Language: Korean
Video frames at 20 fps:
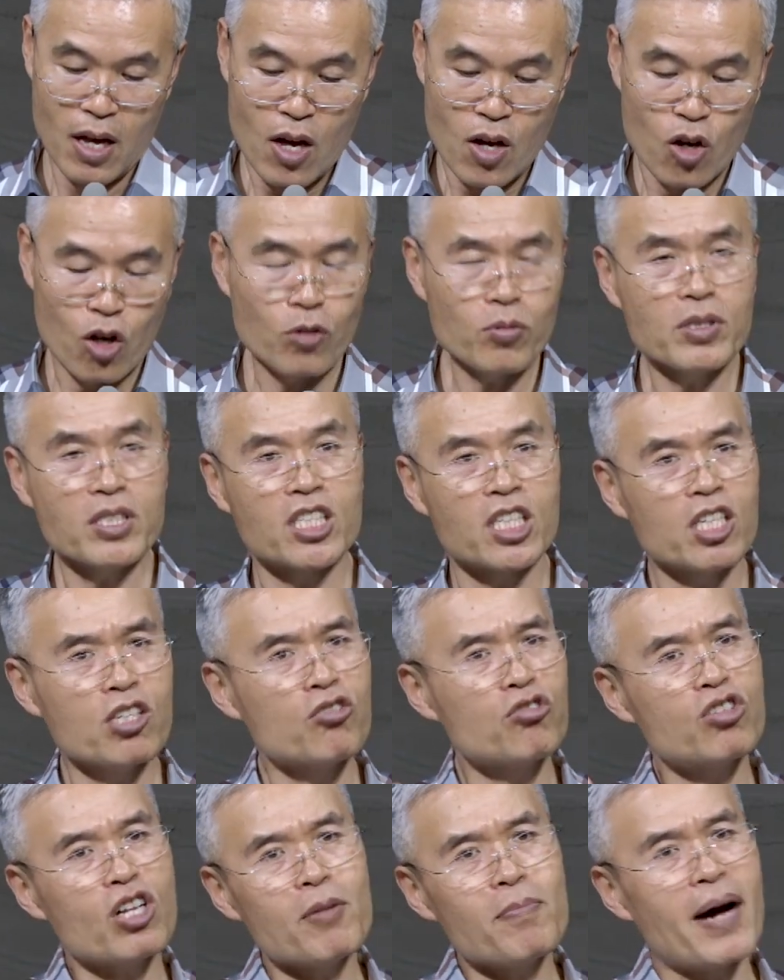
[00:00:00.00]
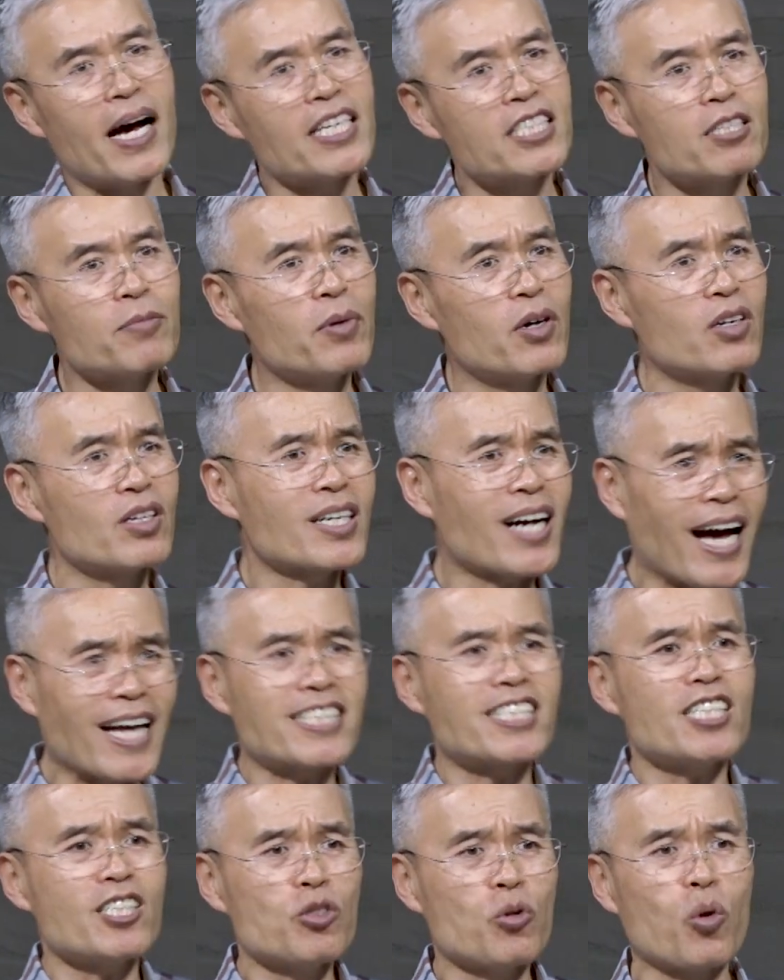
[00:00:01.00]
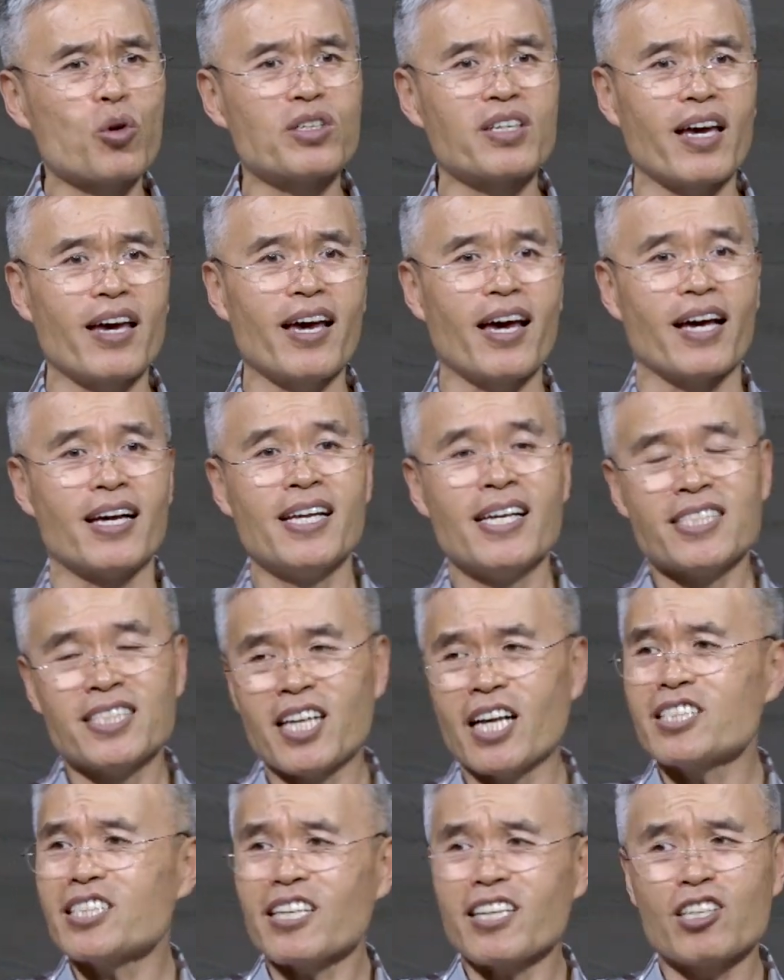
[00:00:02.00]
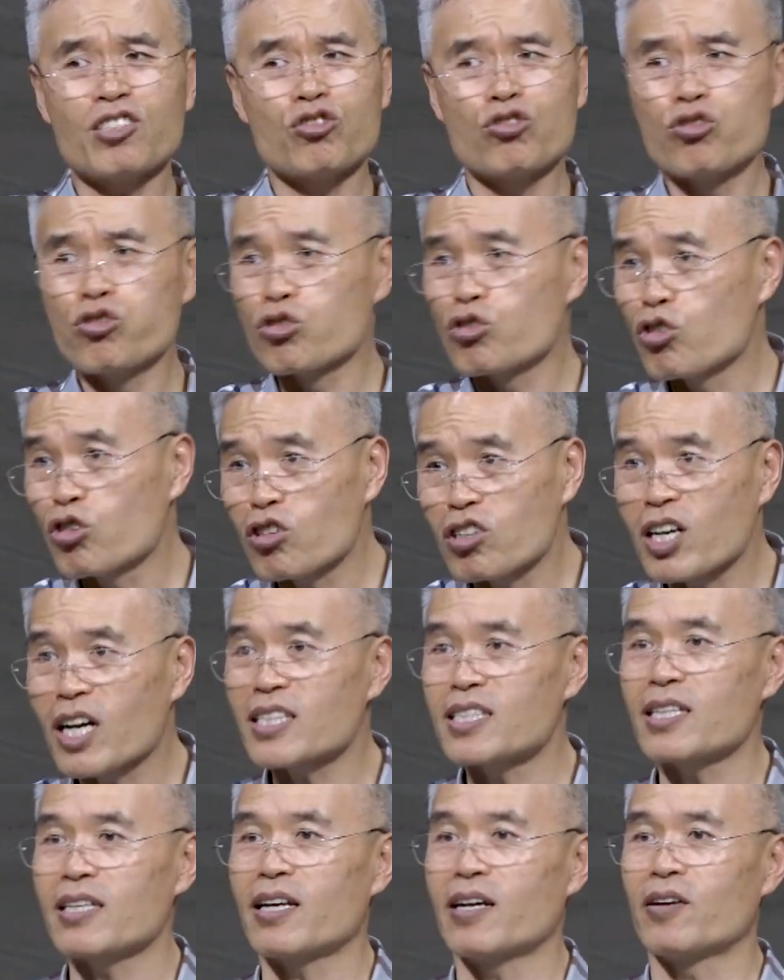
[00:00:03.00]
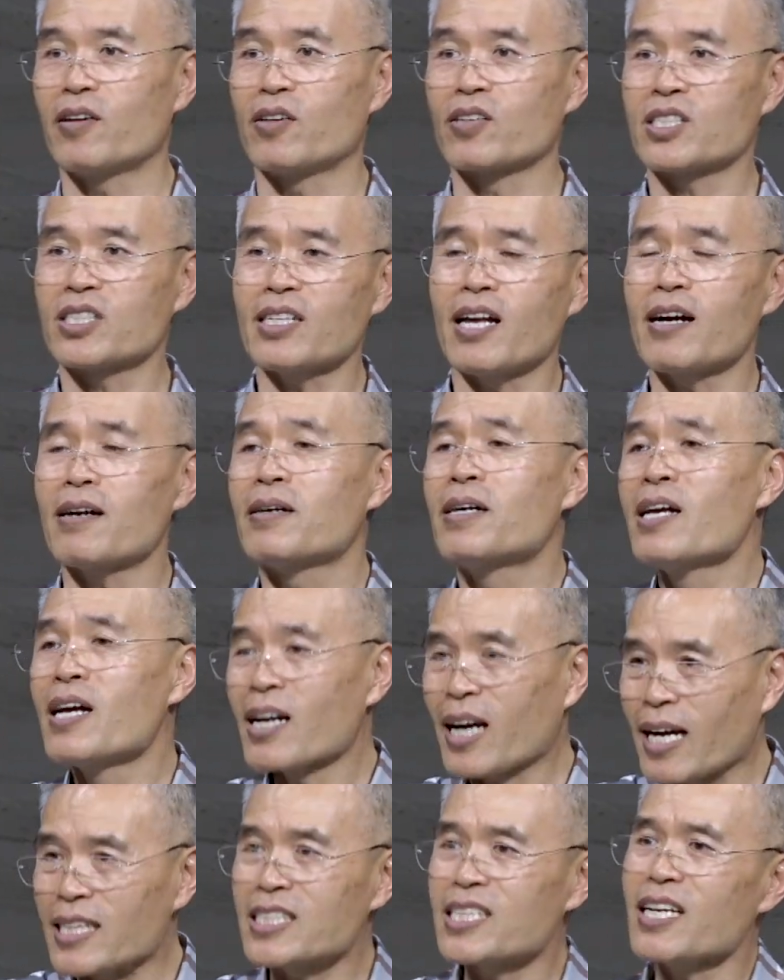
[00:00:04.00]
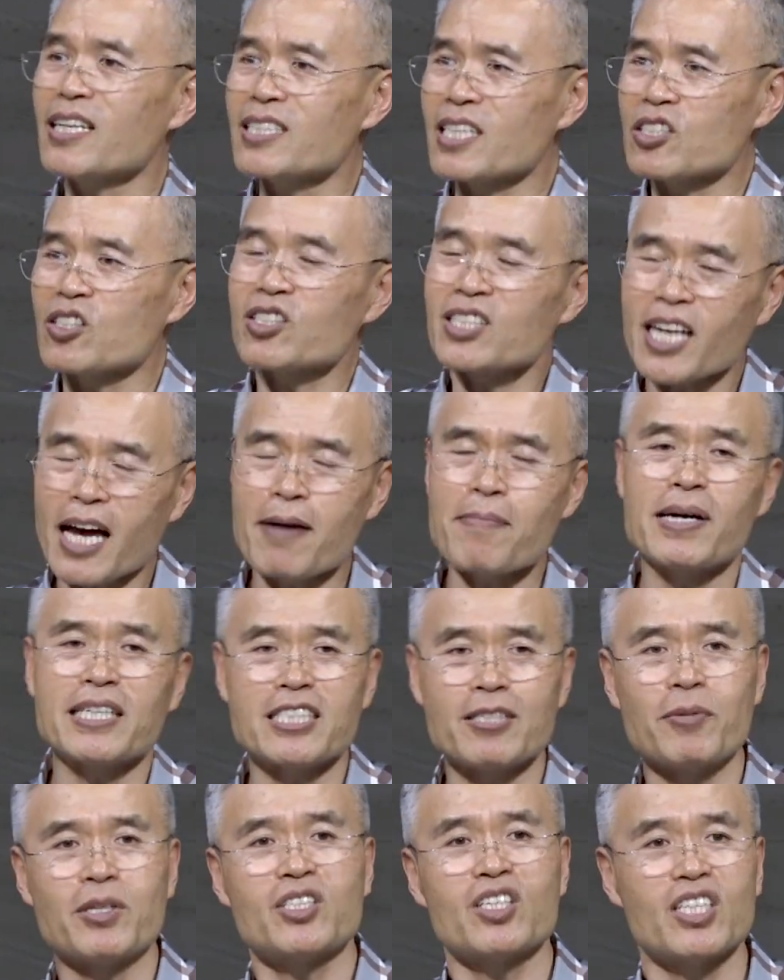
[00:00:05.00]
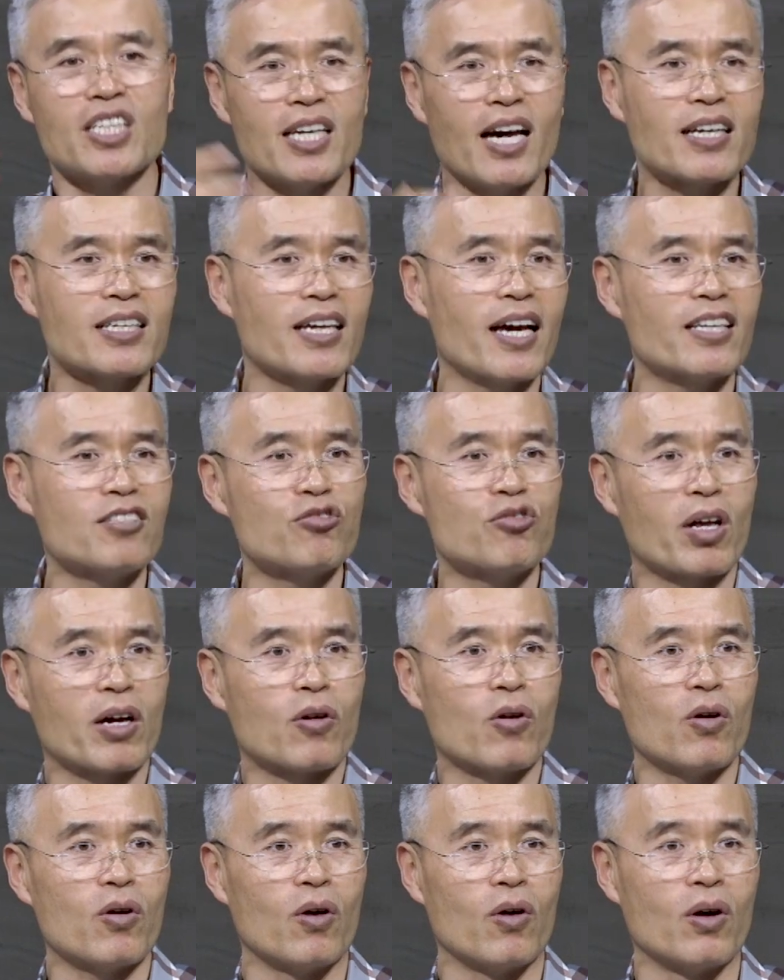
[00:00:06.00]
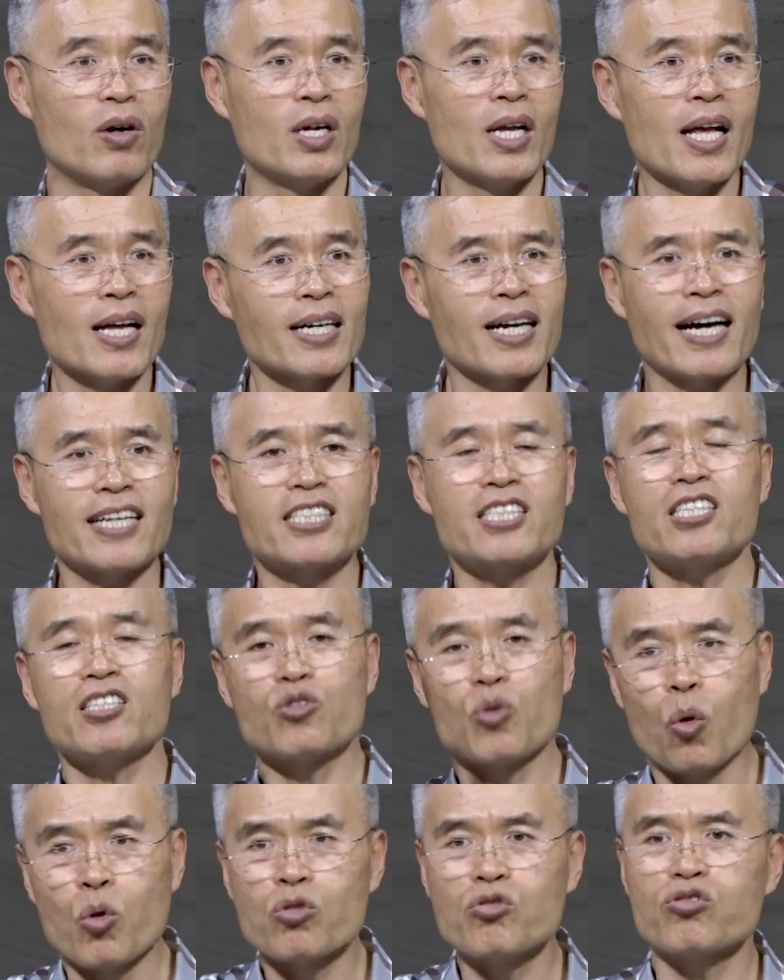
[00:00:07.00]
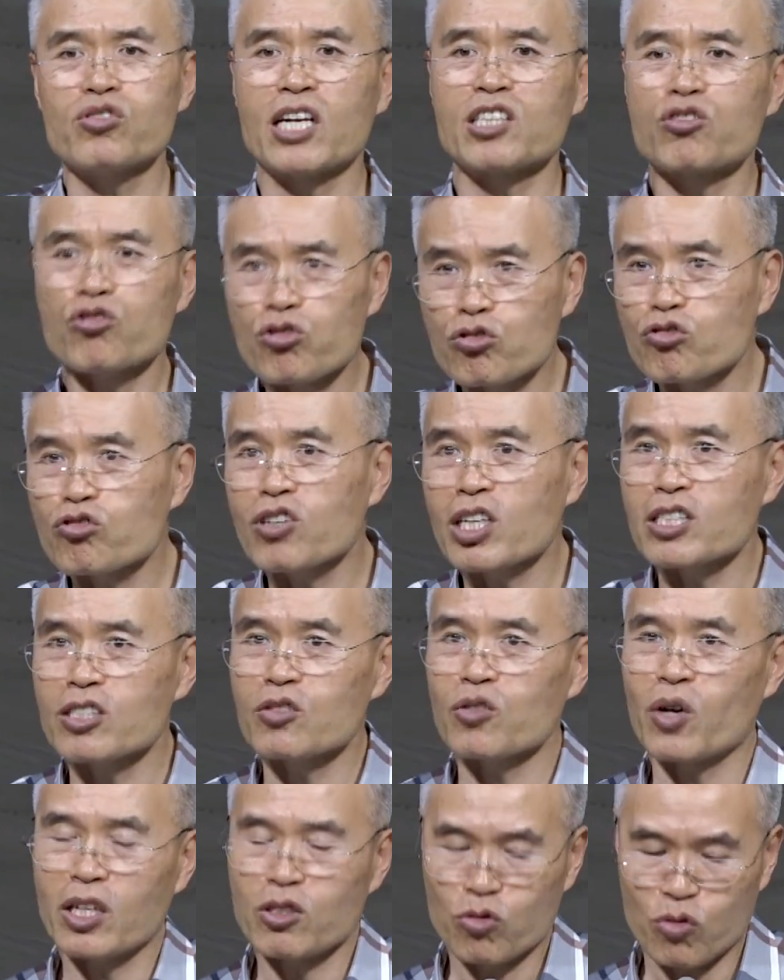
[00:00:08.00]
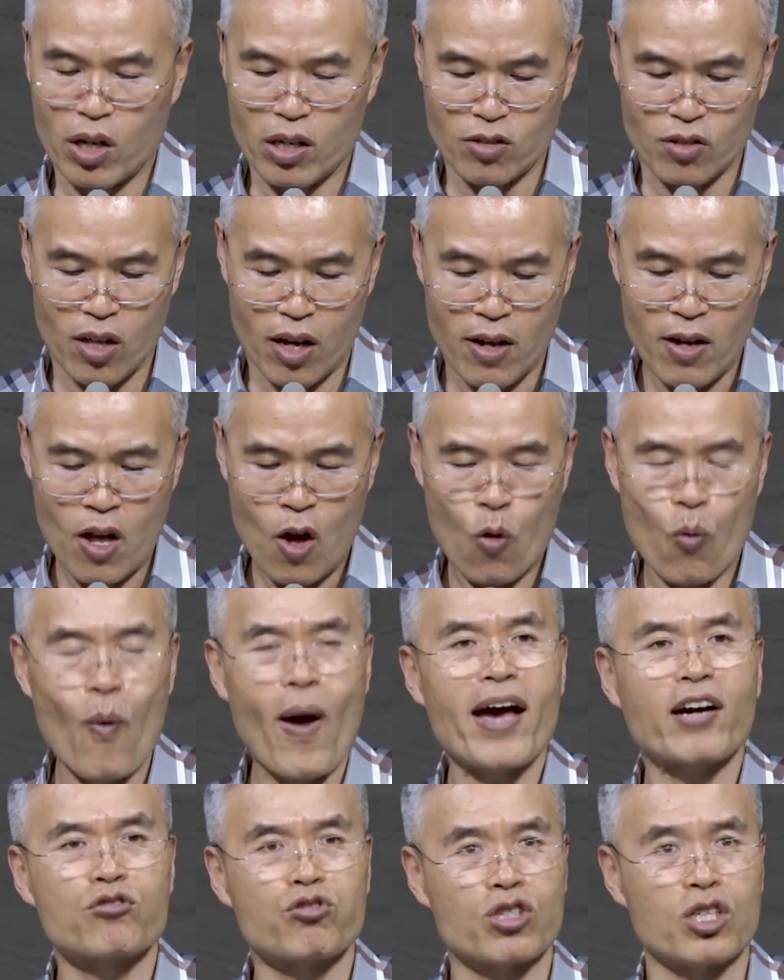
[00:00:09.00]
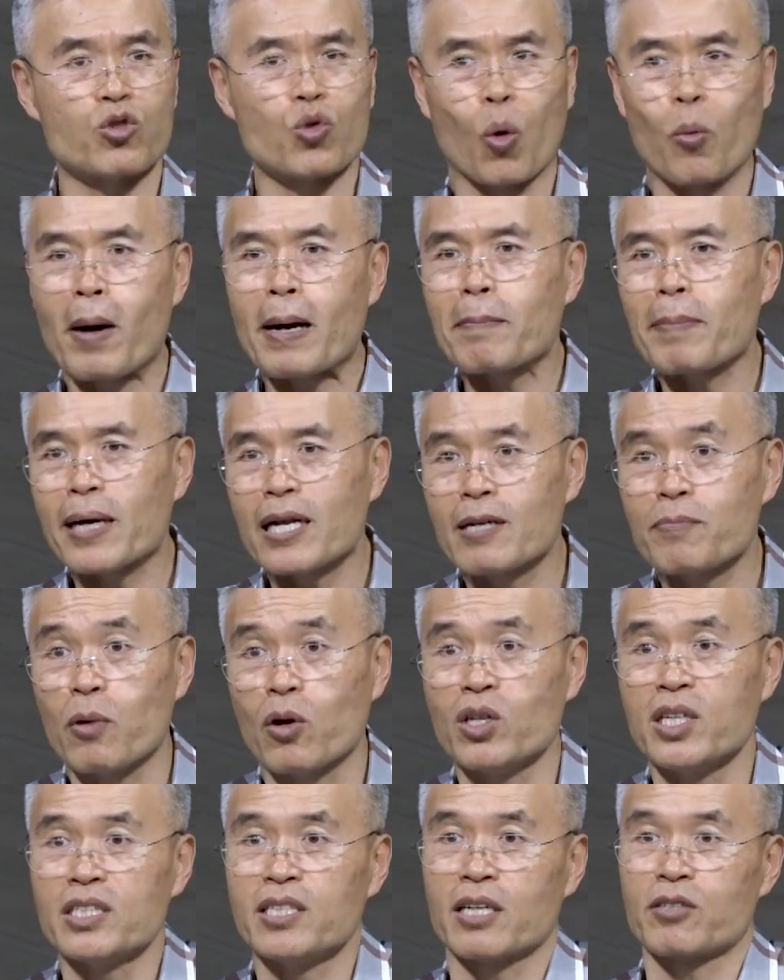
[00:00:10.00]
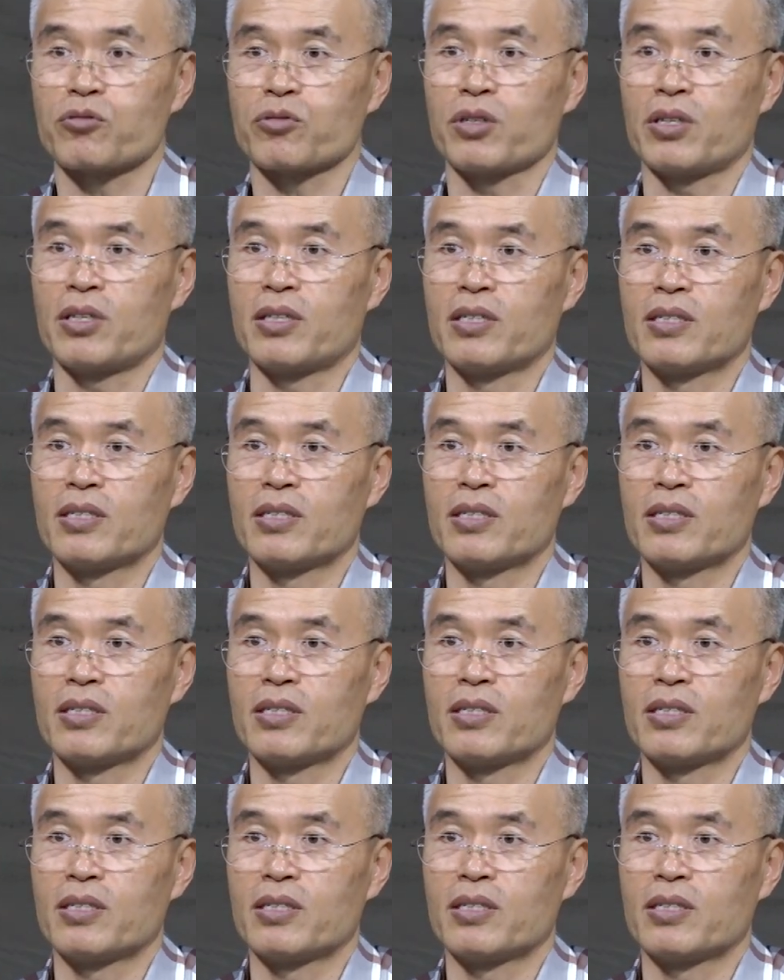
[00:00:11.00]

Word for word: 여러분 친구들 마시면 같이 놀게 세상이 수두룩하잖아요. 그냥 같이 앉아서 차 마시면서 이야기해도 되고 같이 농구나 축구 같은 거 해도 되는데 왜 굳이 도박판을 벌리냐고요.